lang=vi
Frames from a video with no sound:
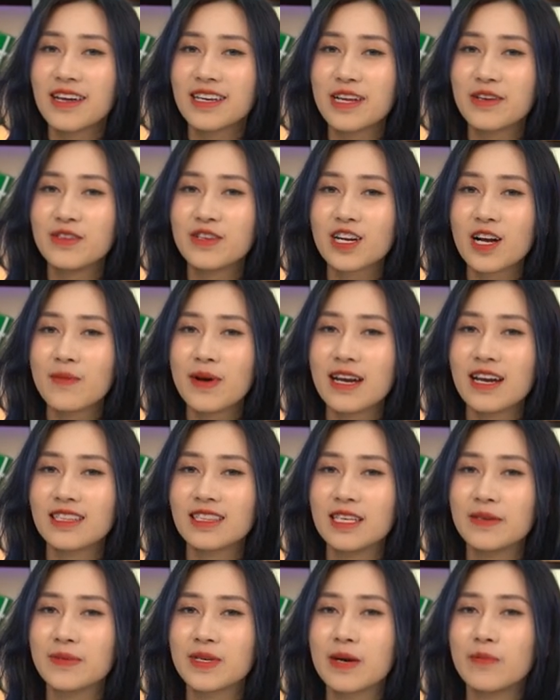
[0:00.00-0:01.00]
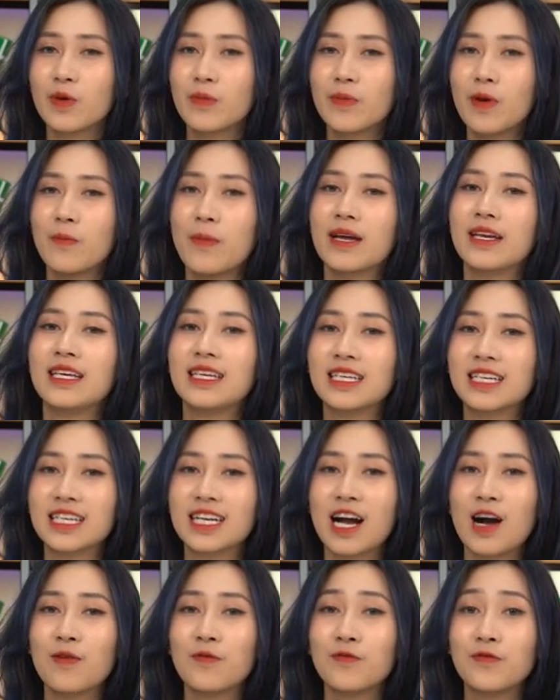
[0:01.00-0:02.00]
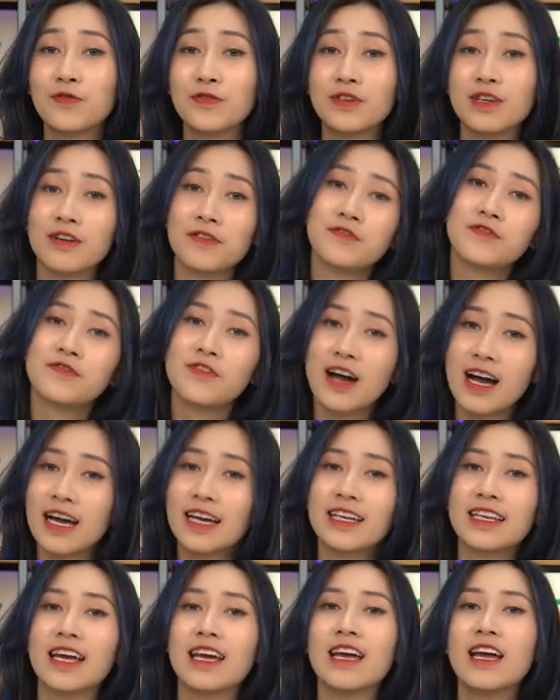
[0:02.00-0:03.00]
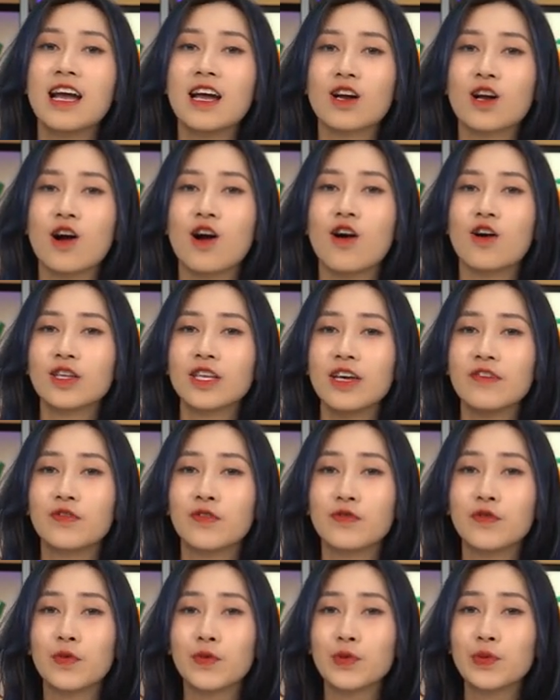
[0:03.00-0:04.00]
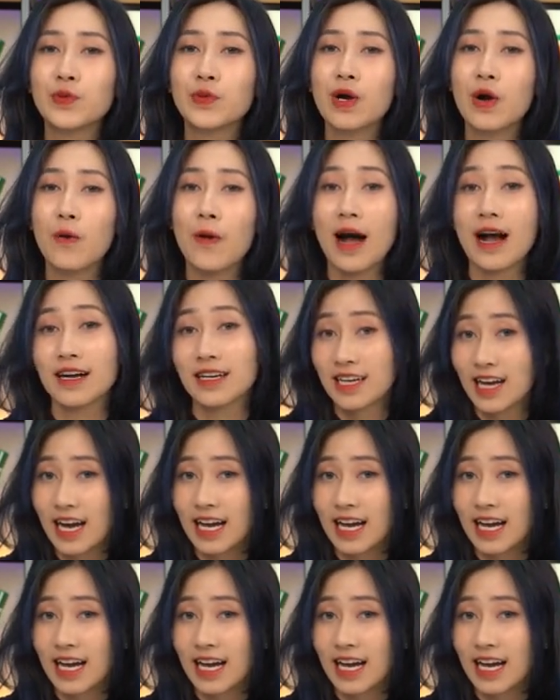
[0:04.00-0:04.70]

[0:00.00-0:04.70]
Nếu như các bạn đang tìm kiếm một mẫu màn hình cong vừa phải này, có thể phục vụ nhu cầu hàng